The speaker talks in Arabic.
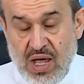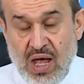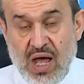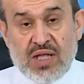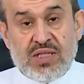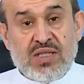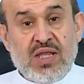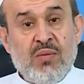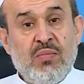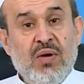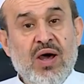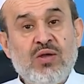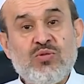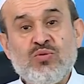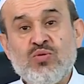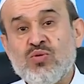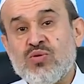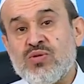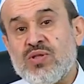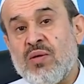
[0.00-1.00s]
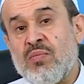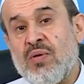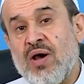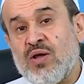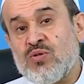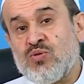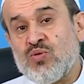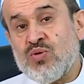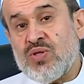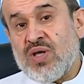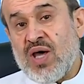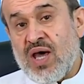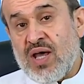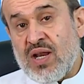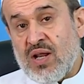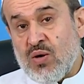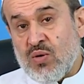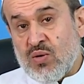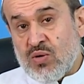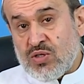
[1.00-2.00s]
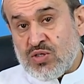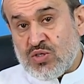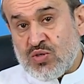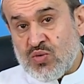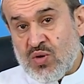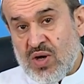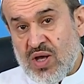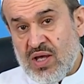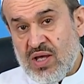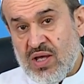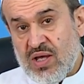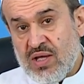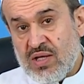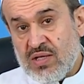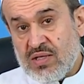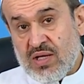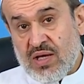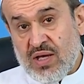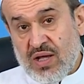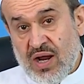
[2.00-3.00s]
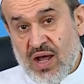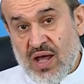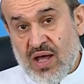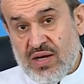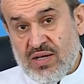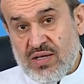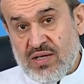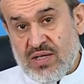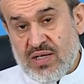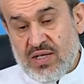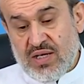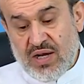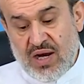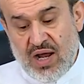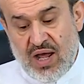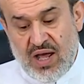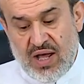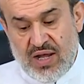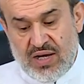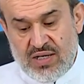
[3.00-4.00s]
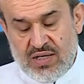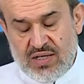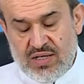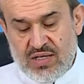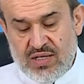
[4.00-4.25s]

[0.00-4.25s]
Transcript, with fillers: الطبعة طبعة دار الأسوة طهران إيران